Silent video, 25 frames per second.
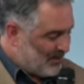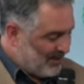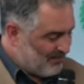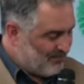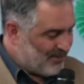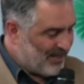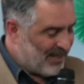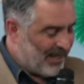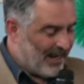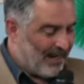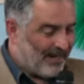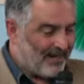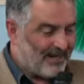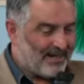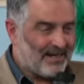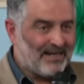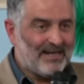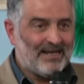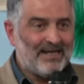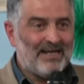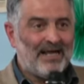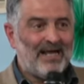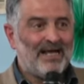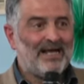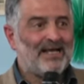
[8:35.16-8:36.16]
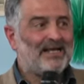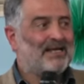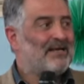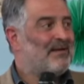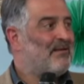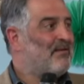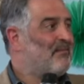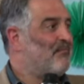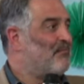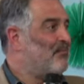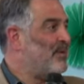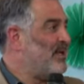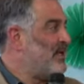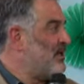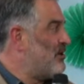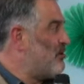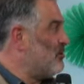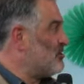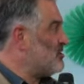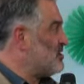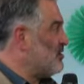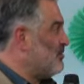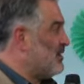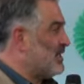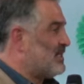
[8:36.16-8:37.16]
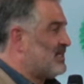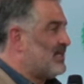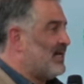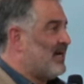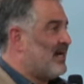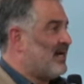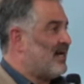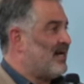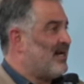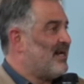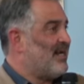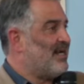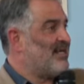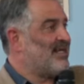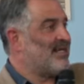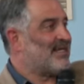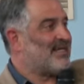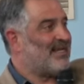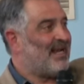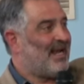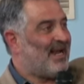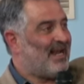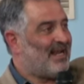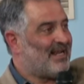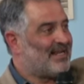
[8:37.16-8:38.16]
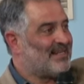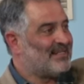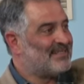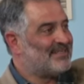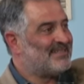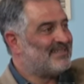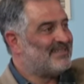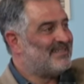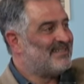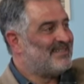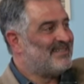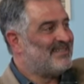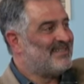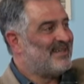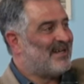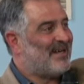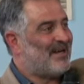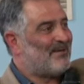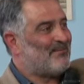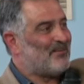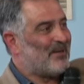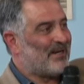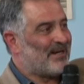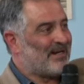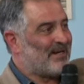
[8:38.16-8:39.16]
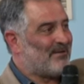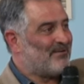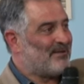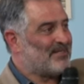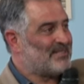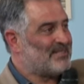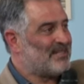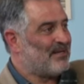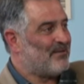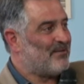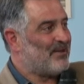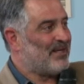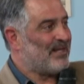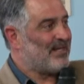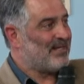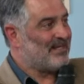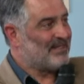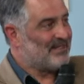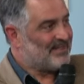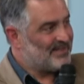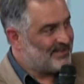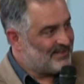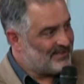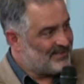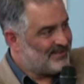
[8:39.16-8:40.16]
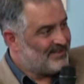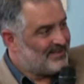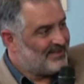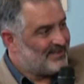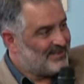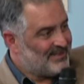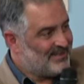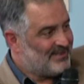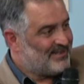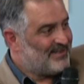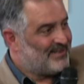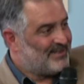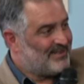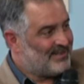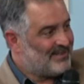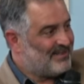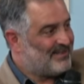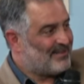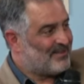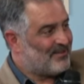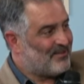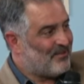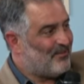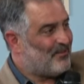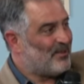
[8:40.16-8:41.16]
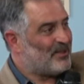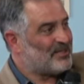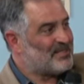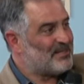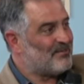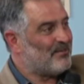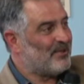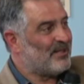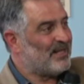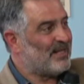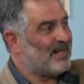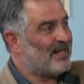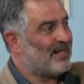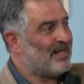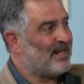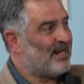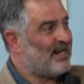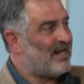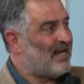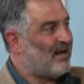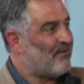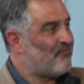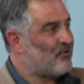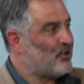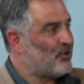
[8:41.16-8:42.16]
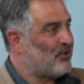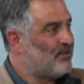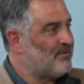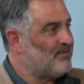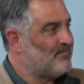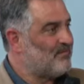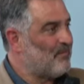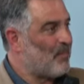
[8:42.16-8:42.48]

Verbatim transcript: Bien. Mi hijo Sebastián, ahí está. Vamos arriba, Sebi. Como decimos en inglés, labio.